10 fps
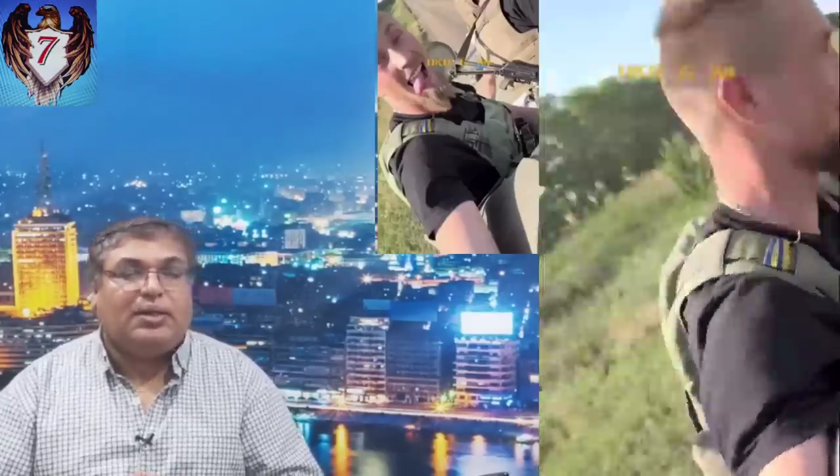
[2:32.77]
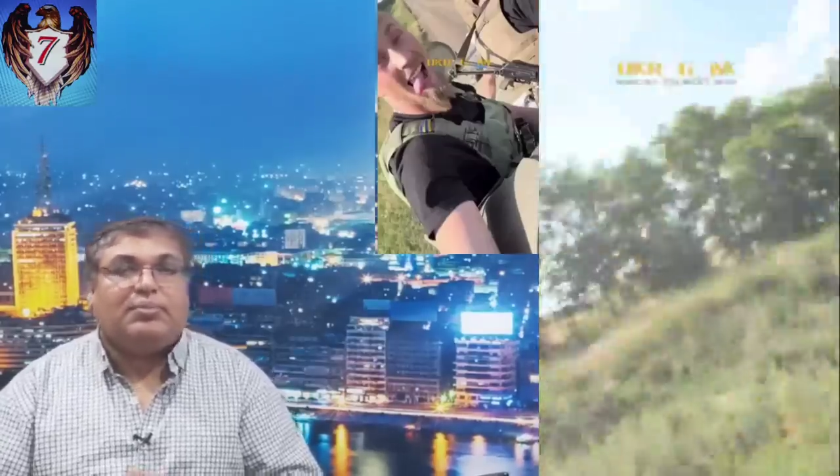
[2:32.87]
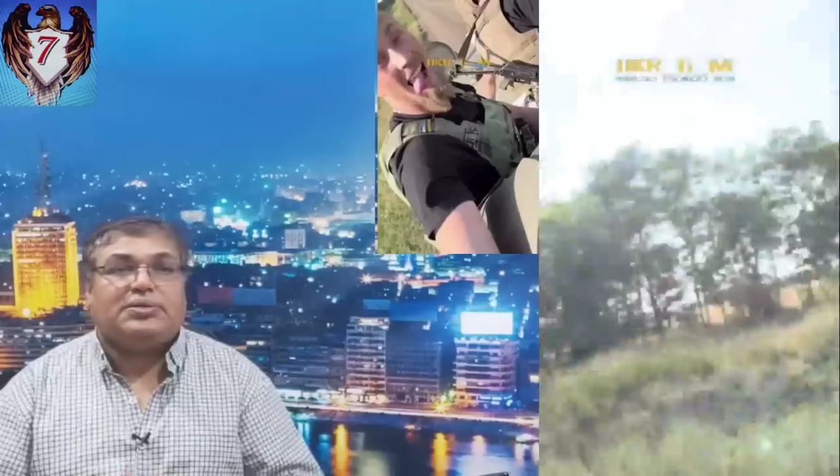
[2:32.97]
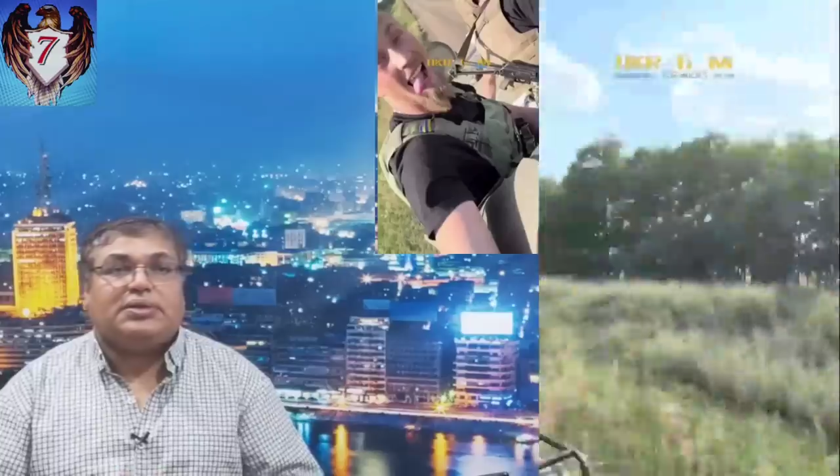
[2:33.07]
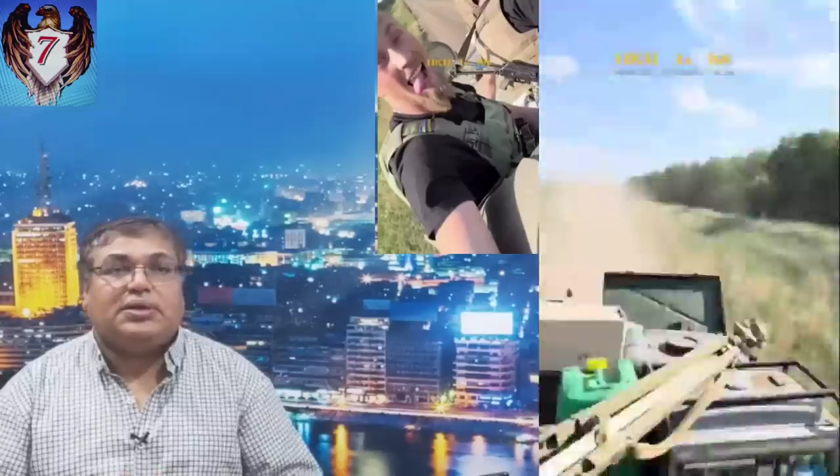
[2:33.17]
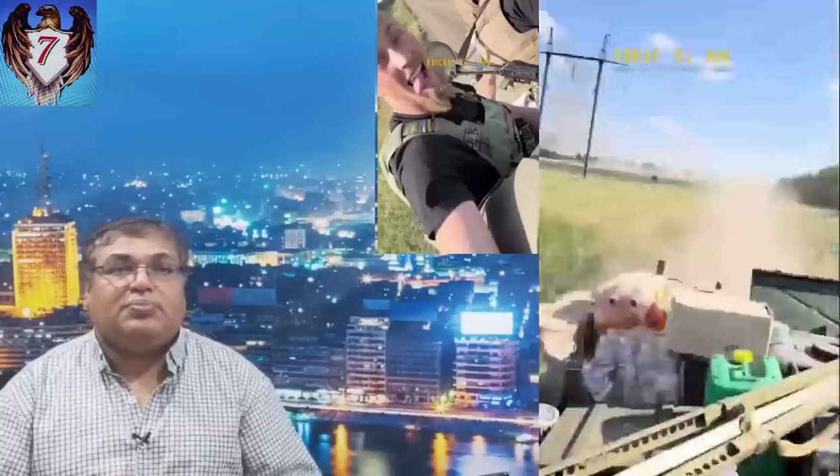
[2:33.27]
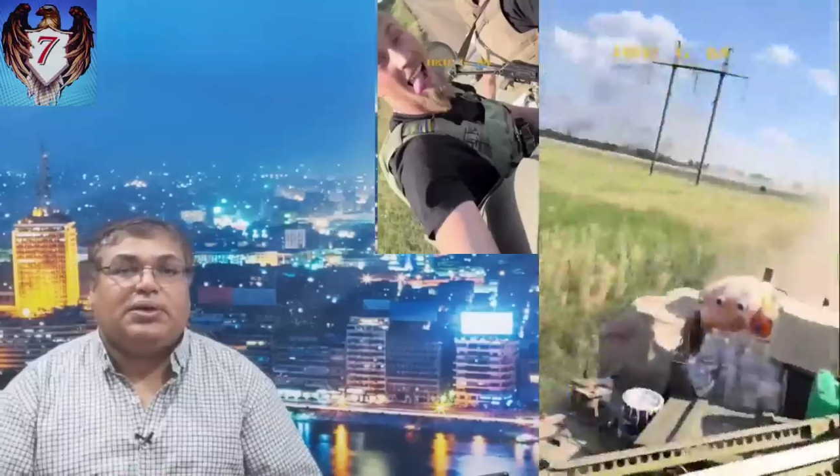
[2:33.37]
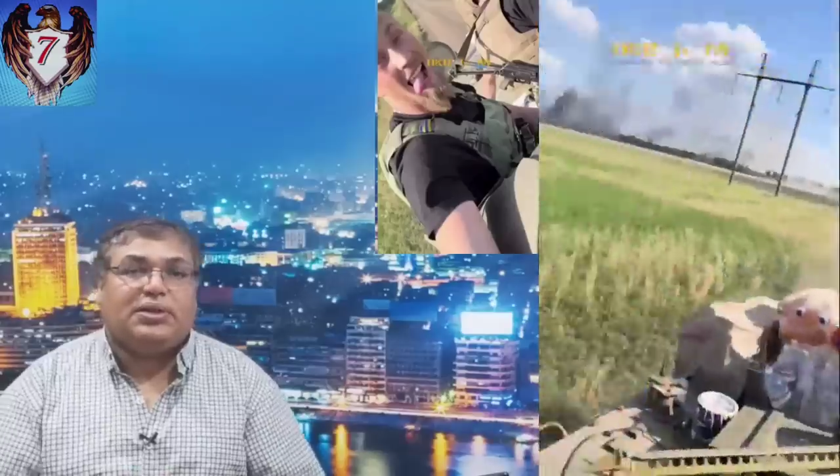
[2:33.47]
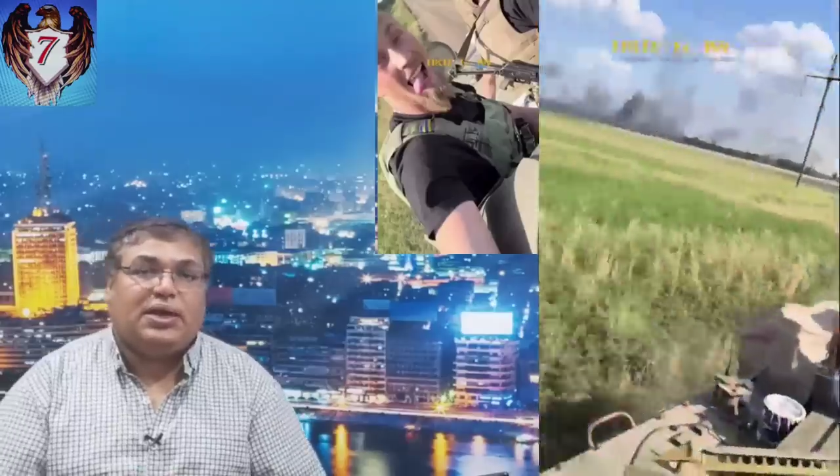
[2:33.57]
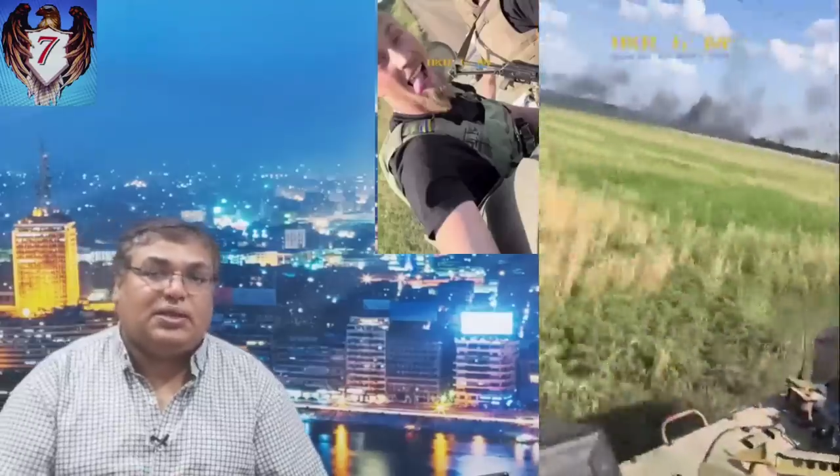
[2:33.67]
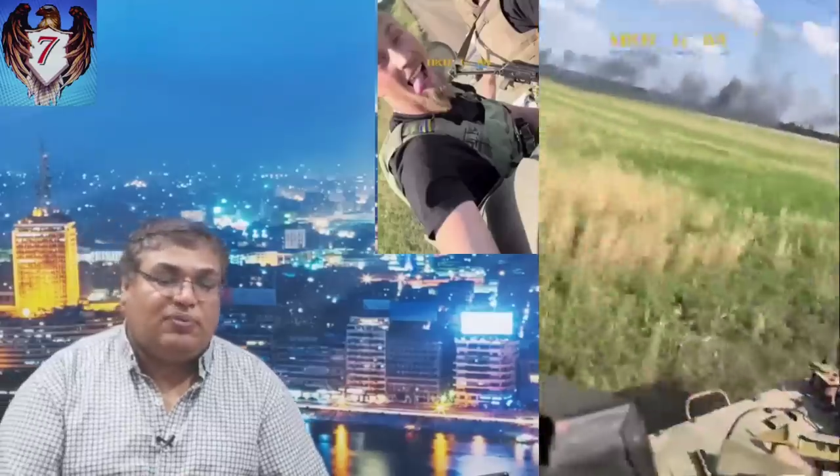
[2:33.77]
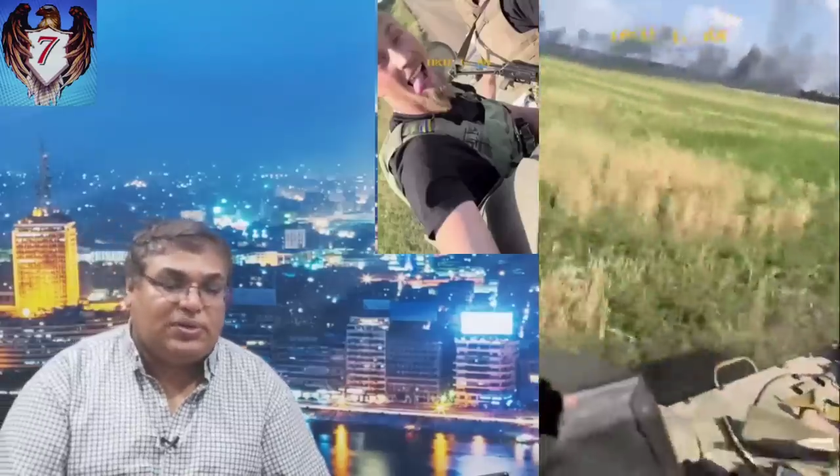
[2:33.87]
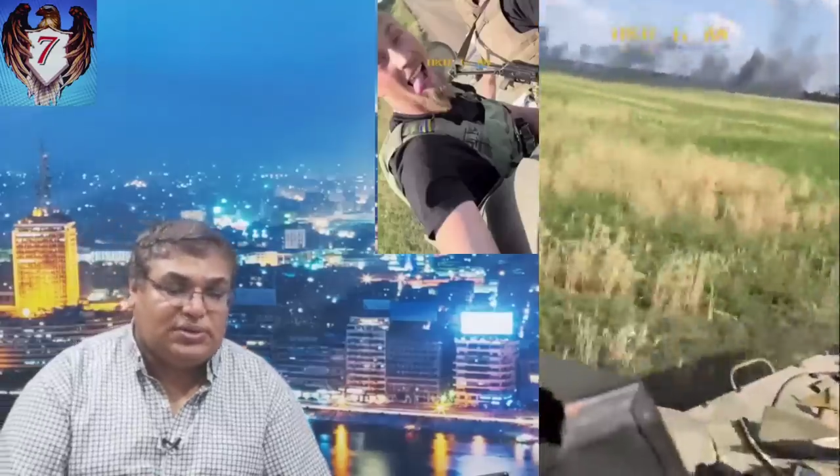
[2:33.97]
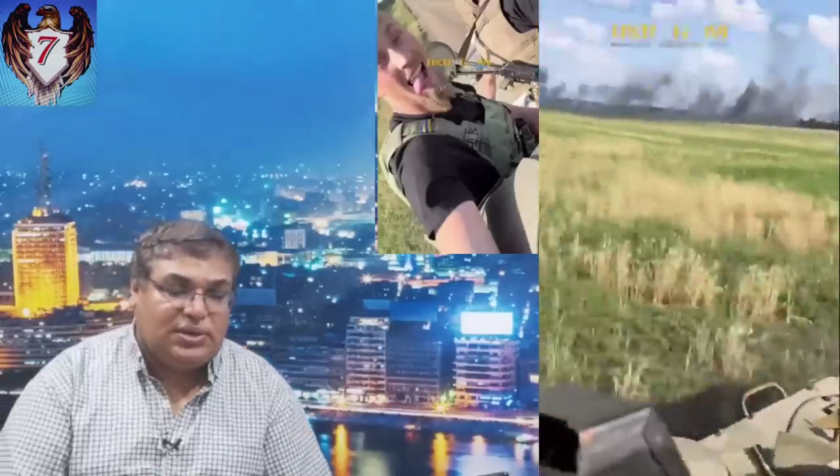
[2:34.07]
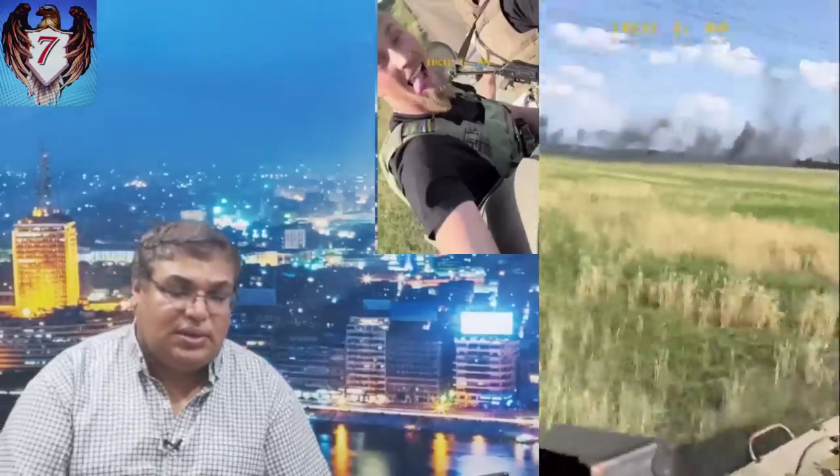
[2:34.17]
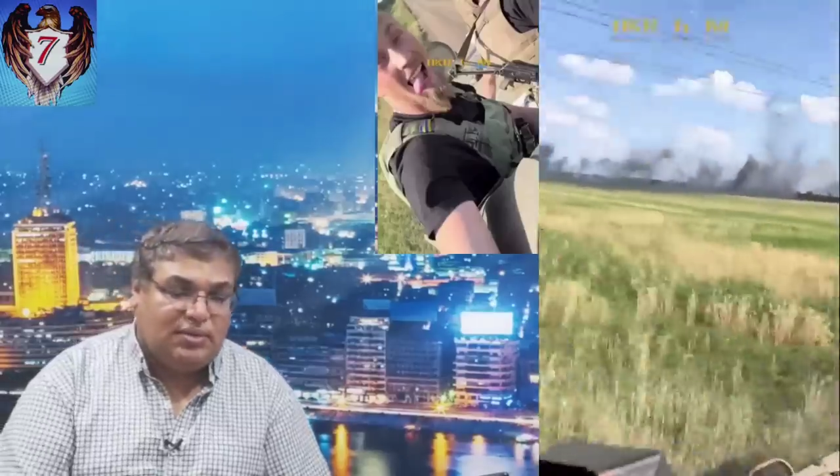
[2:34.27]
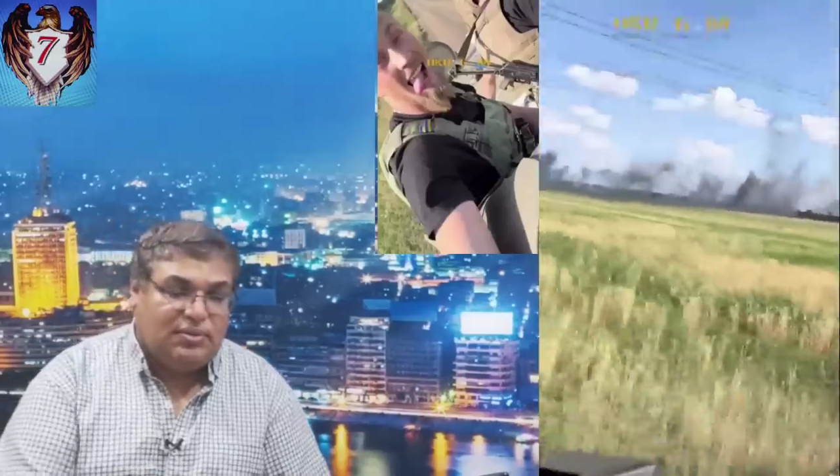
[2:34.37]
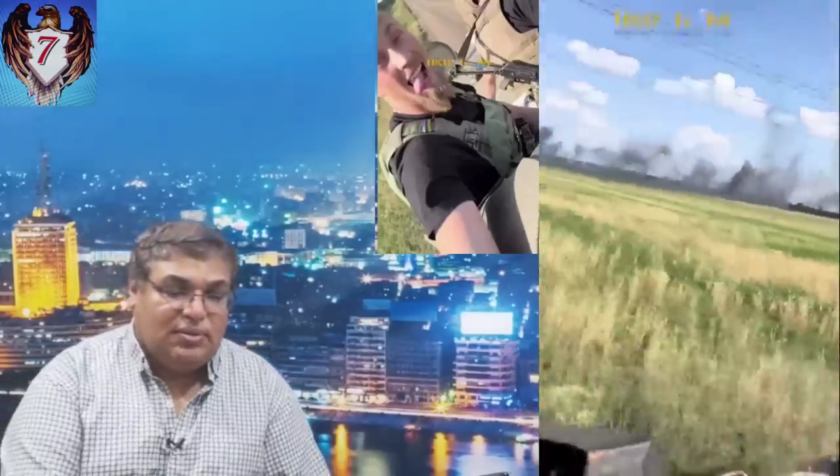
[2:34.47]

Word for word: المزيد من التفاصيل